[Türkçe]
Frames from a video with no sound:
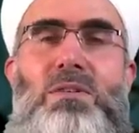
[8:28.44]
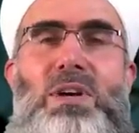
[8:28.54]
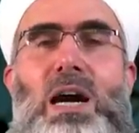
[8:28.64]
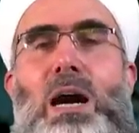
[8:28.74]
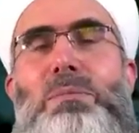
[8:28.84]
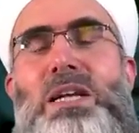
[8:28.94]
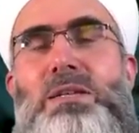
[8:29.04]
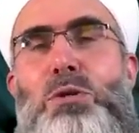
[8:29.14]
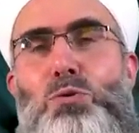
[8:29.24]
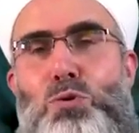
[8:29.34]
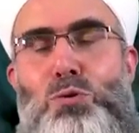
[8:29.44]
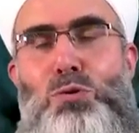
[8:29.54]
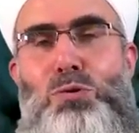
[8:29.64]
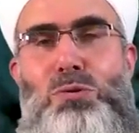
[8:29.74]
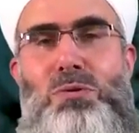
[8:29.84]
ve amelde
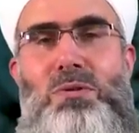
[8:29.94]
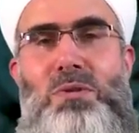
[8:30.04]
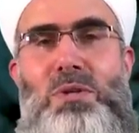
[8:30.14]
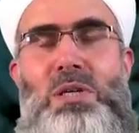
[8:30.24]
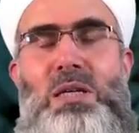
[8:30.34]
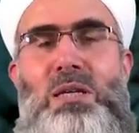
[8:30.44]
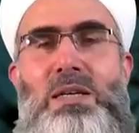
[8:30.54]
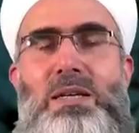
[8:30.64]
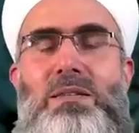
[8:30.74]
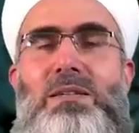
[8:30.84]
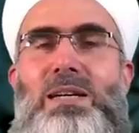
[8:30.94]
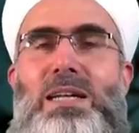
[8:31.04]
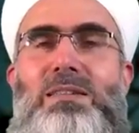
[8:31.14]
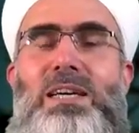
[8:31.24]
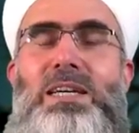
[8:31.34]
yüsür.
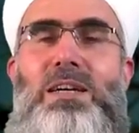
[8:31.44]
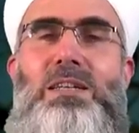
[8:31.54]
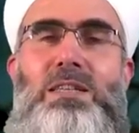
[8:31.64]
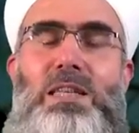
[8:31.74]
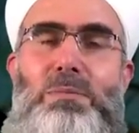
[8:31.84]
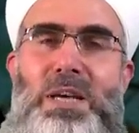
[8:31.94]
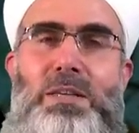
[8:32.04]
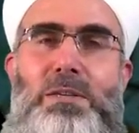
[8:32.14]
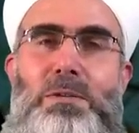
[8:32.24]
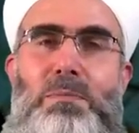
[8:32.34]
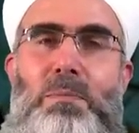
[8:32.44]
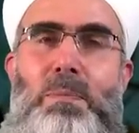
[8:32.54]
İtikatta yakin demek